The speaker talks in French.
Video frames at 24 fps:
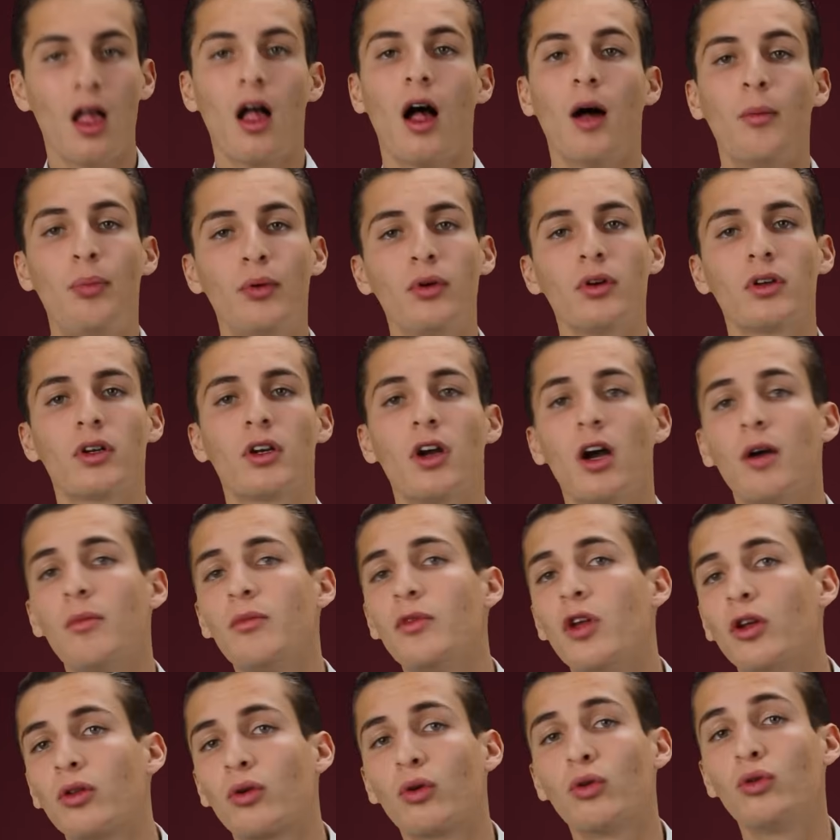Un peu comme
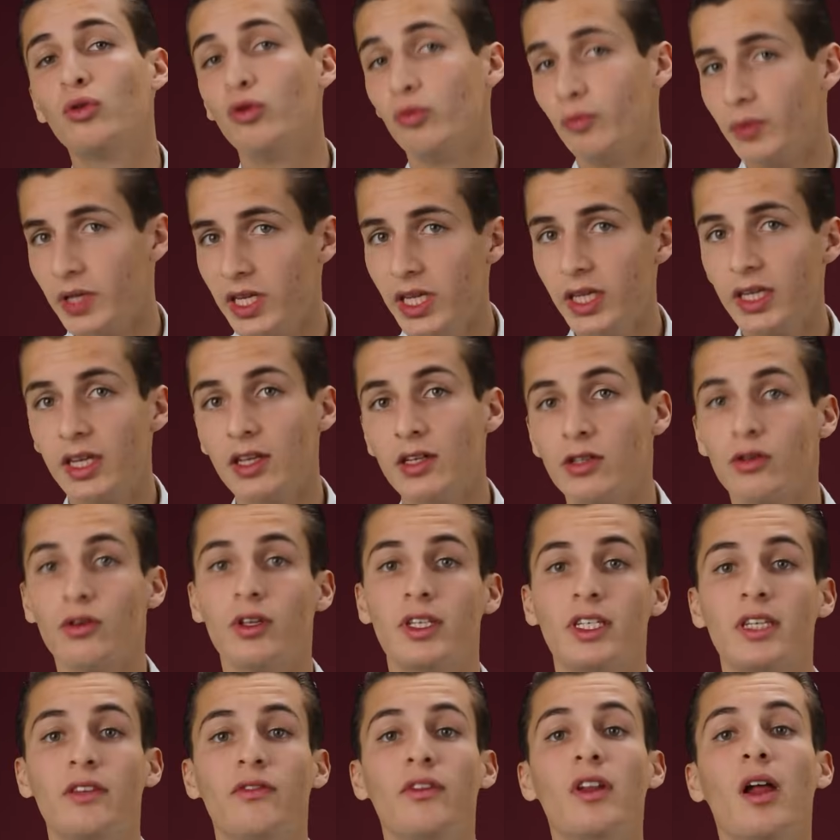notre toupie qui se
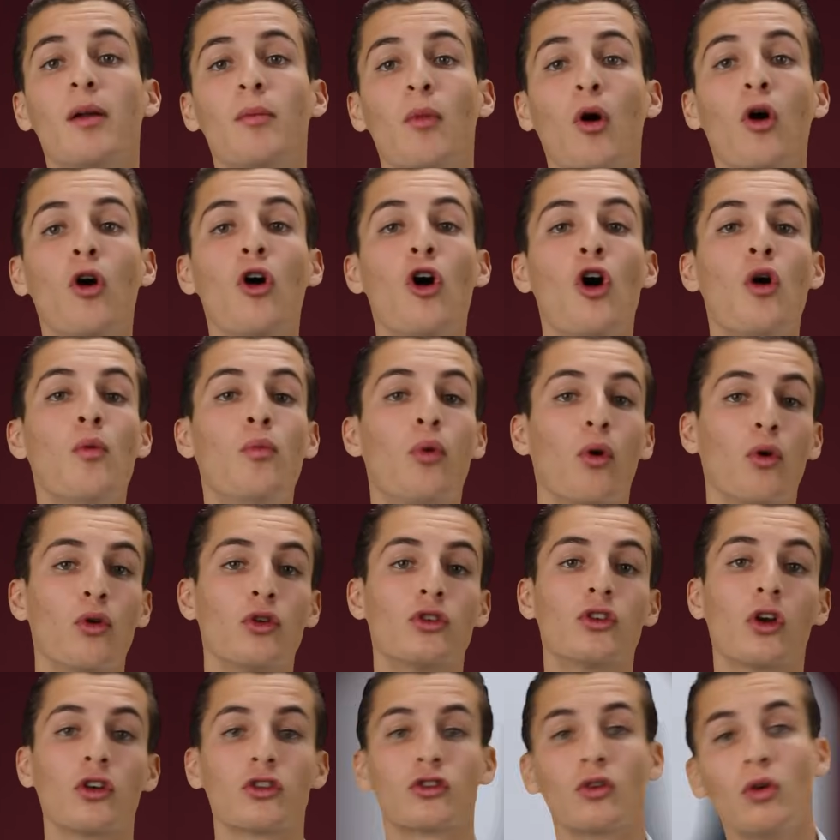décide finalement pour le
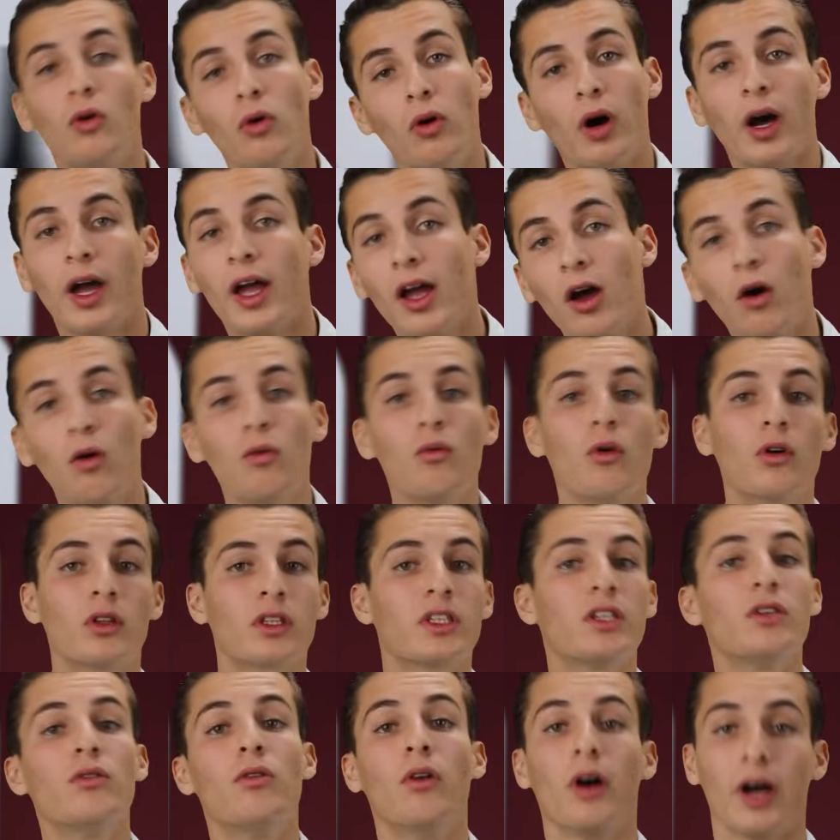sens horaire ou
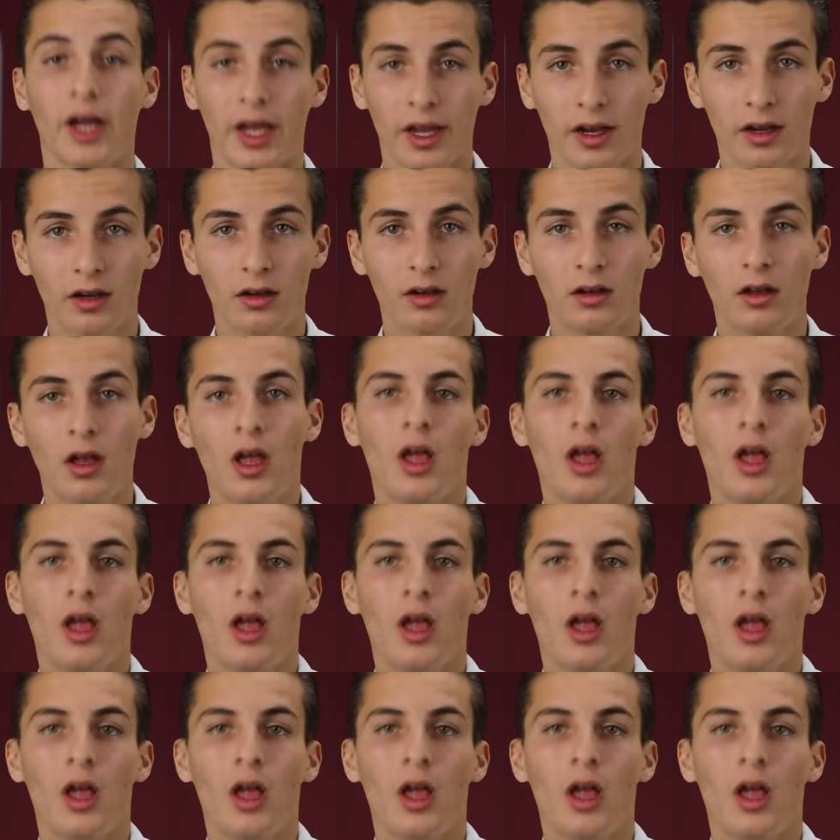anti-horaire.